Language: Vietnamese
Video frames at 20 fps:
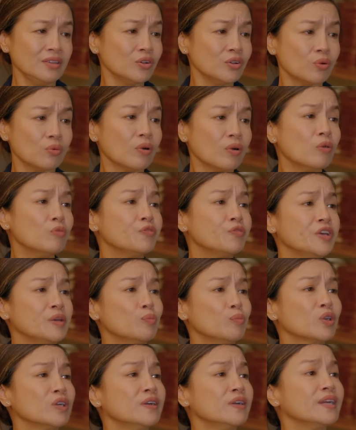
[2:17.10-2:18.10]
Nhưng cũng không
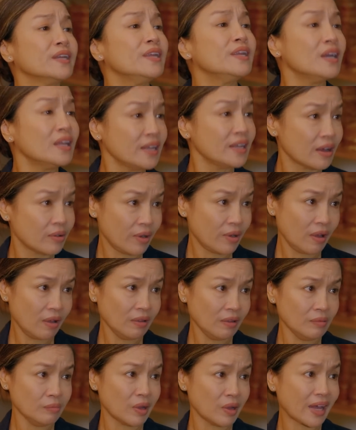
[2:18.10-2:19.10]
vì một người điên nào
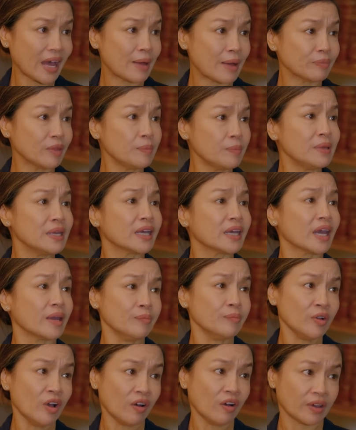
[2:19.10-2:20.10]
đó mà cảm thấy mình
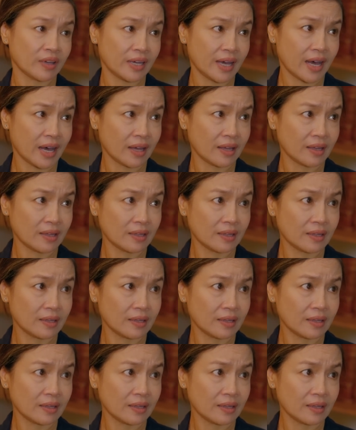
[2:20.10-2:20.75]
kém cỏi cả.